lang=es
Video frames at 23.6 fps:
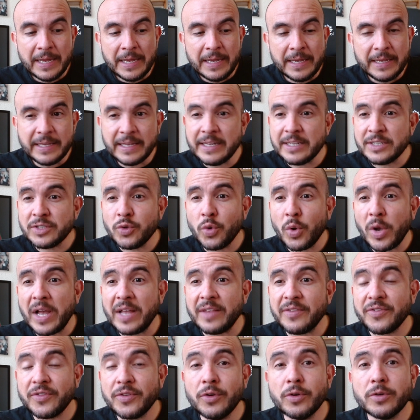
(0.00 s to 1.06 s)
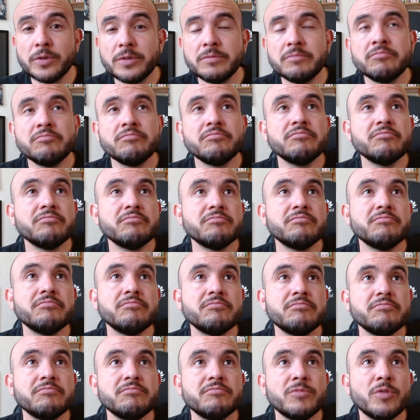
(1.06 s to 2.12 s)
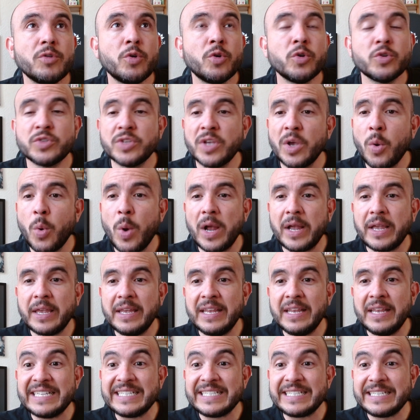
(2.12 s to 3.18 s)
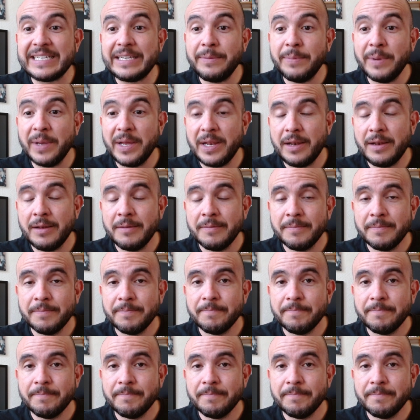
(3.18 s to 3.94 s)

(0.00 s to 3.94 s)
Y en esta ocasión, José Joaquín Esquivel,